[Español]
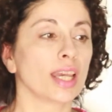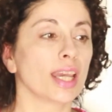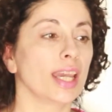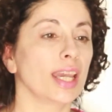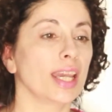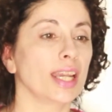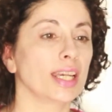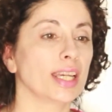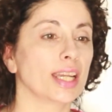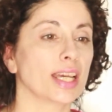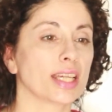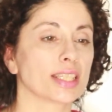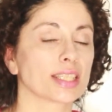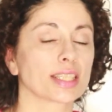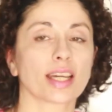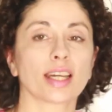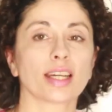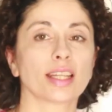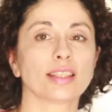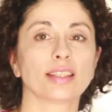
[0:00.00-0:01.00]
en las
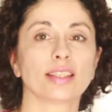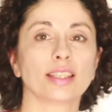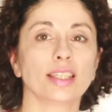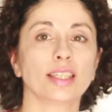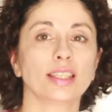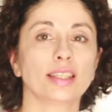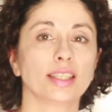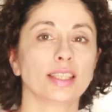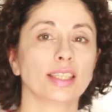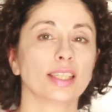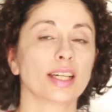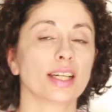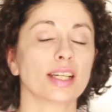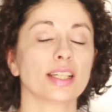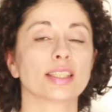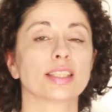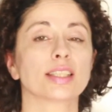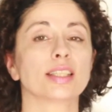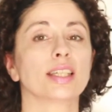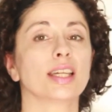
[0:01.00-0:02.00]

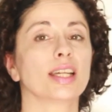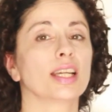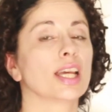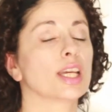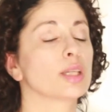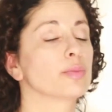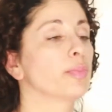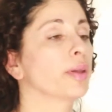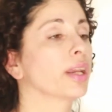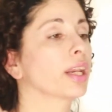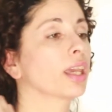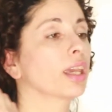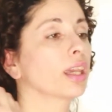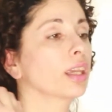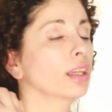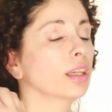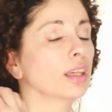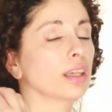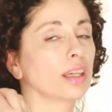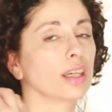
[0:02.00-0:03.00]
características del
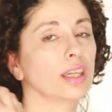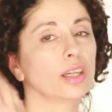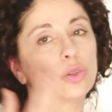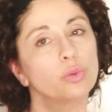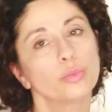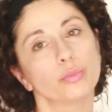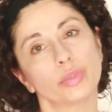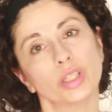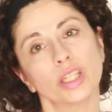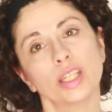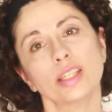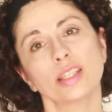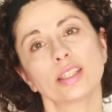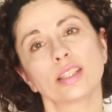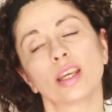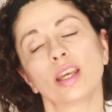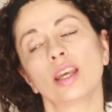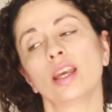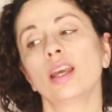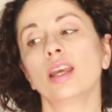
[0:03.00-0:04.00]
Asperger en hombres
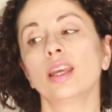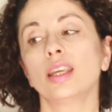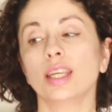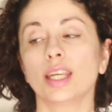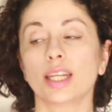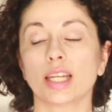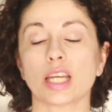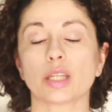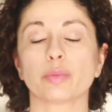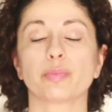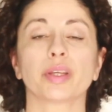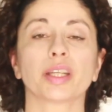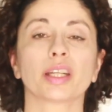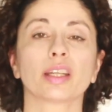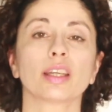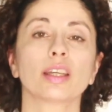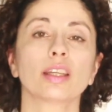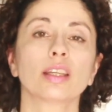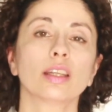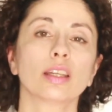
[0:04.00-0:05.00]
y el
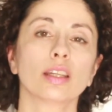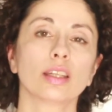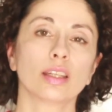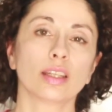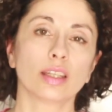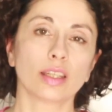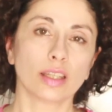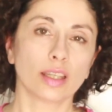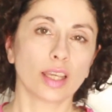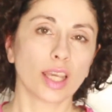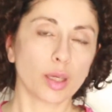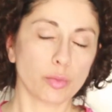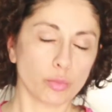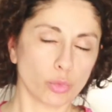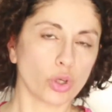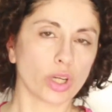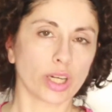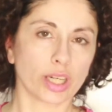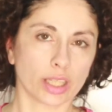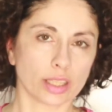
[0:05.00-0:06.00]
Asperger en
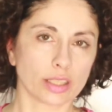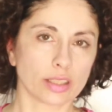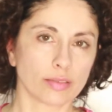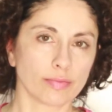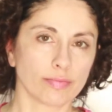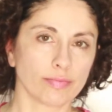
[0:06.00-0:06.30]
mujeres.